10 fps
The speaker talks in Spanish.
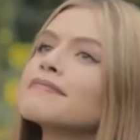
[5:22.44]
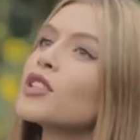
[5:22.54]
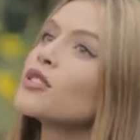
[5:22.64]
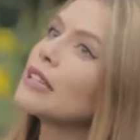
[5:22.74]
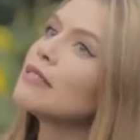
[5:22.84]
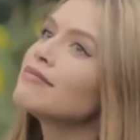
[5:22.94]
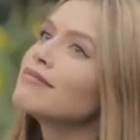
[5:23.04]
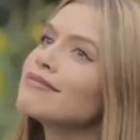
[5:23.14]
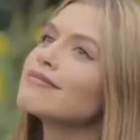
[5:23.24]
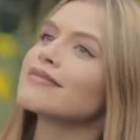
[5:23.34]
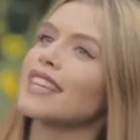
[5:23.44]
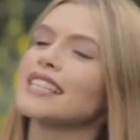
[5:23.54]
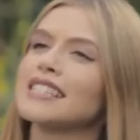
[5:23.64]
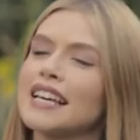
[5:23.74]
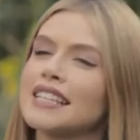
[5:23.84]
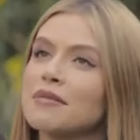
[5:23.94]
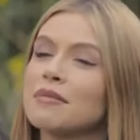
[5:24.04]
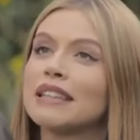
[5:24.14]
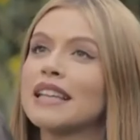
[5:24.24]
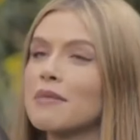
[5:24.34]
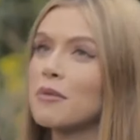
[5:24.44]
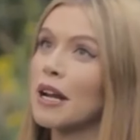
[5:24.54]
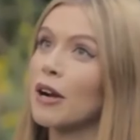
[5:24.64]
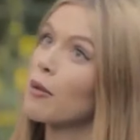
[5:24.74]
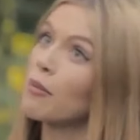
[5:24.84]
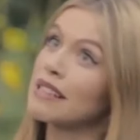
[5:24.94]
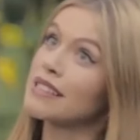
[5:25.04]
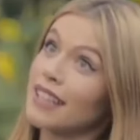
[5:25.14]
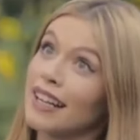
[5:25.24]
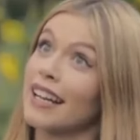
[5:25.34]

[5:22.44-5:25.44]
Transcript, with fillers: No sé. Quizás invitarme una copa en San